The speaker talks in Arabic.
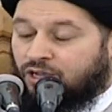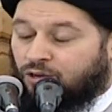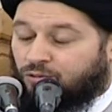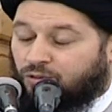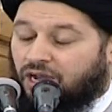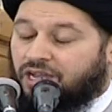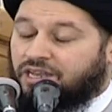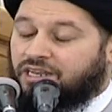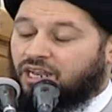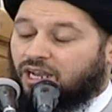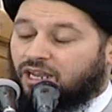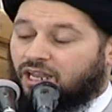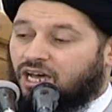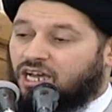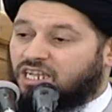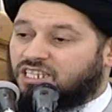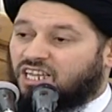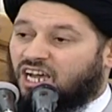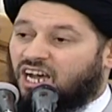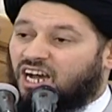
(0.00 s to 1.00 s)
وإن
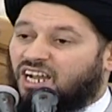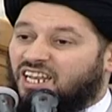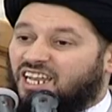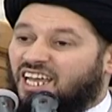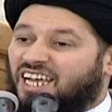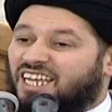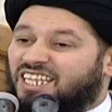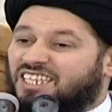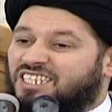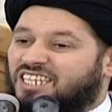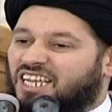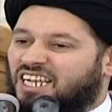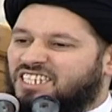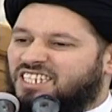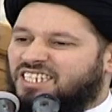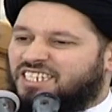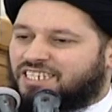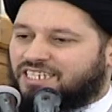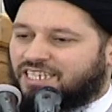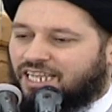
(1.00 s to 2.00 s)
الله تعالى
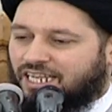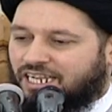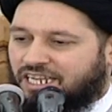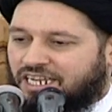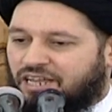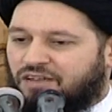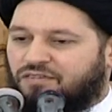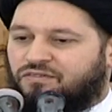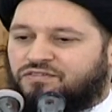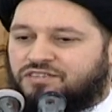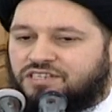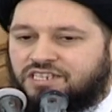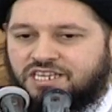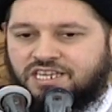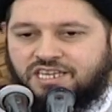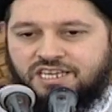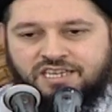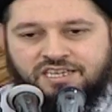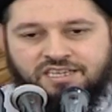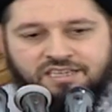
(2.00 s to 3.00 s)
اختص
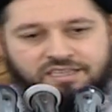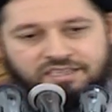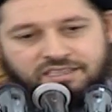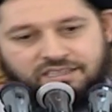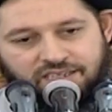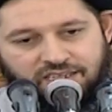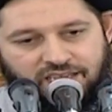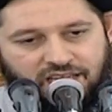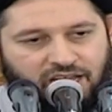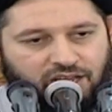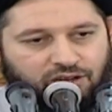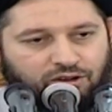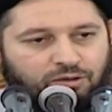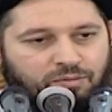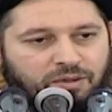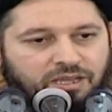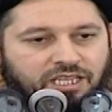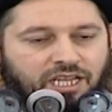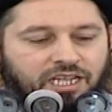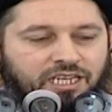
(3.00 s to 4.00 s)
لنفسه أهل
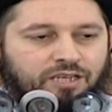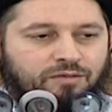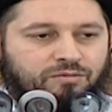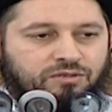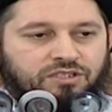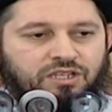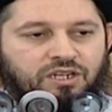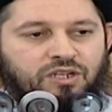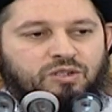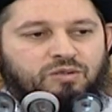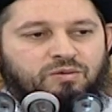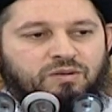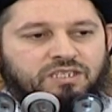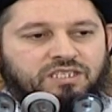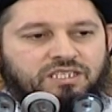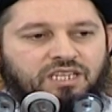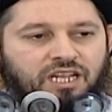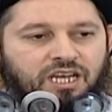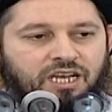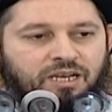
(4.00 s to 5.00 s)
البيت عليهم الصلاة
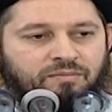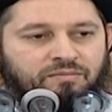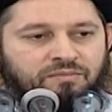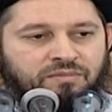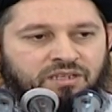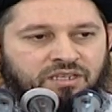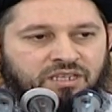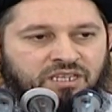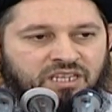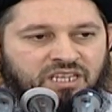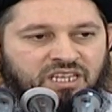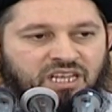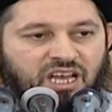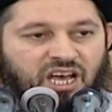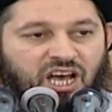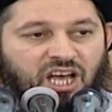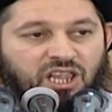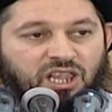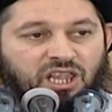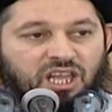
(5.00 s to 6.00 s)
والسلام
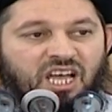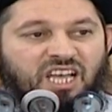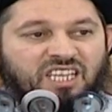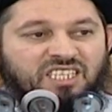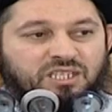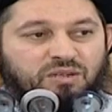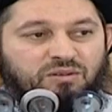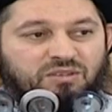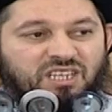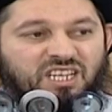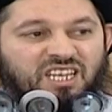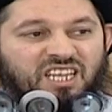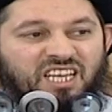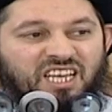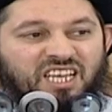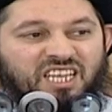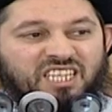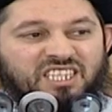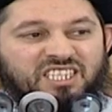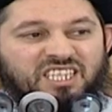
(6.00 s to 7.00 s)
الله عز وجل
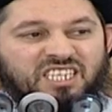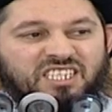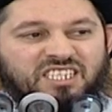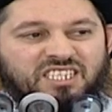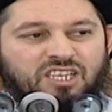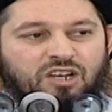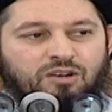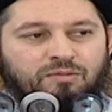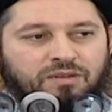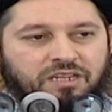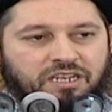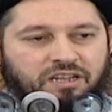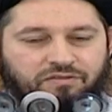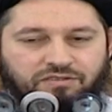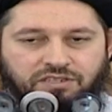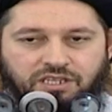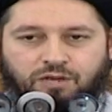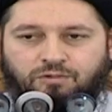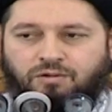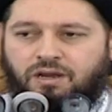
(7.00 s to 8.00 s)
اختصهم
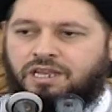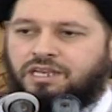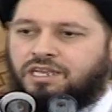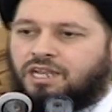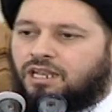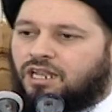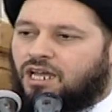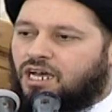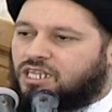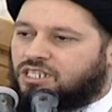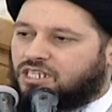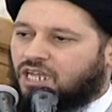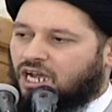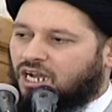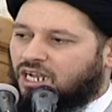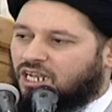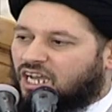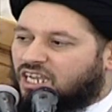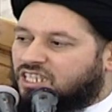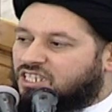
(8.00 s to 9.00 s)
لنفسه وإن الله
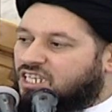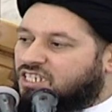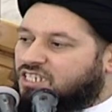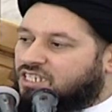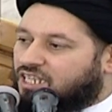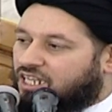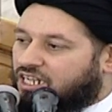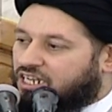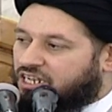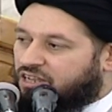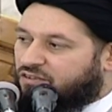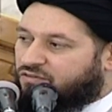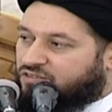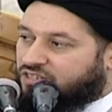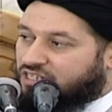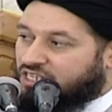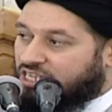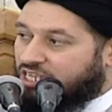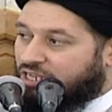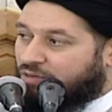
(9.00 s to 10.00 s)
تعالى اختص
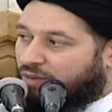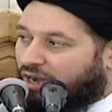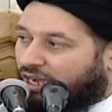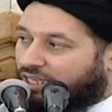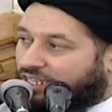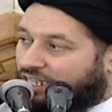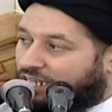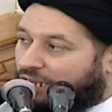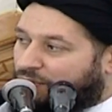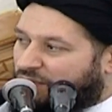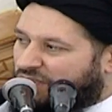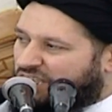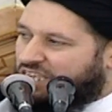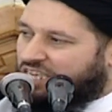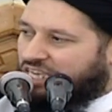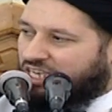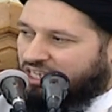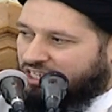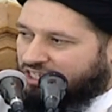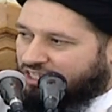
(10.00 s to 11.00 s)
لنفسه بعد
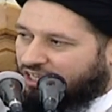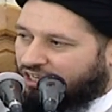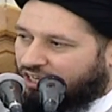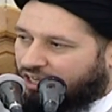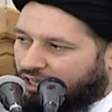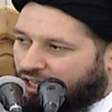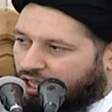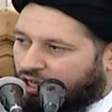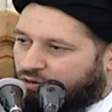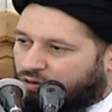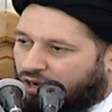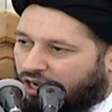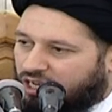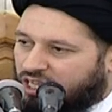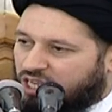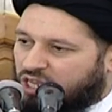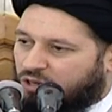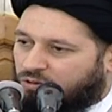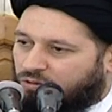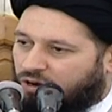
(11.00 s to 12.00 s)
نبيه صلى الله
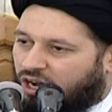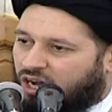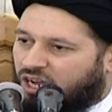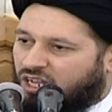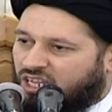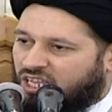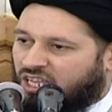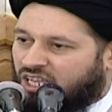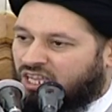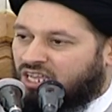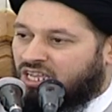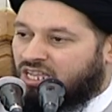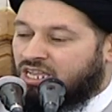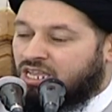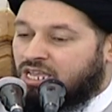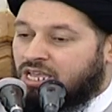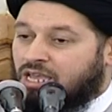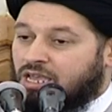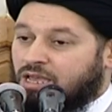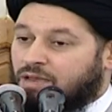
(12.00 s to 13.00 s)
عليه وآله
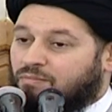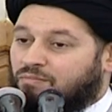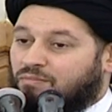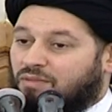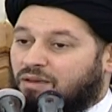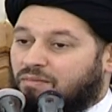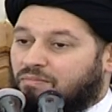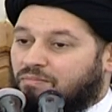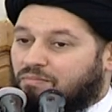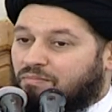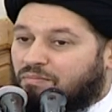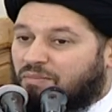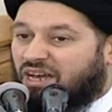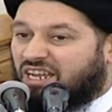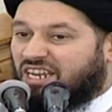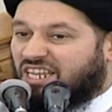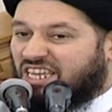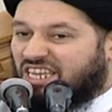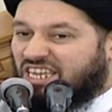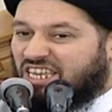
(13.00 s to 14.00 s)
من
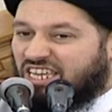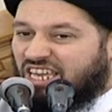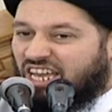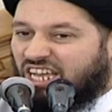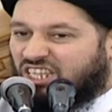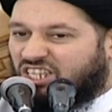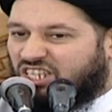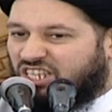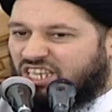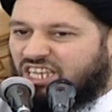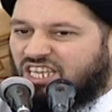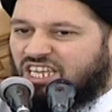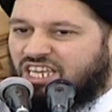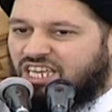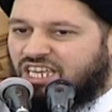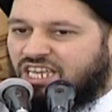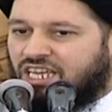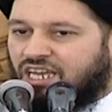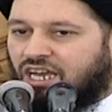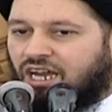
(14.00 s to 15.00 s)

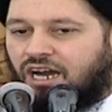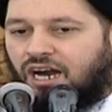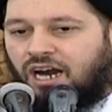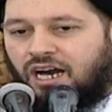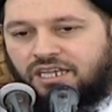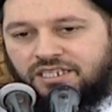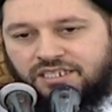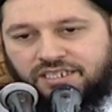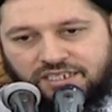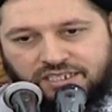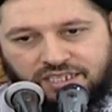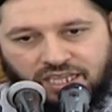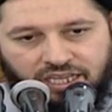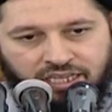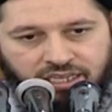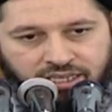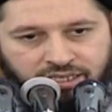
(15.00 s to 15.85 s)
بريته خاصة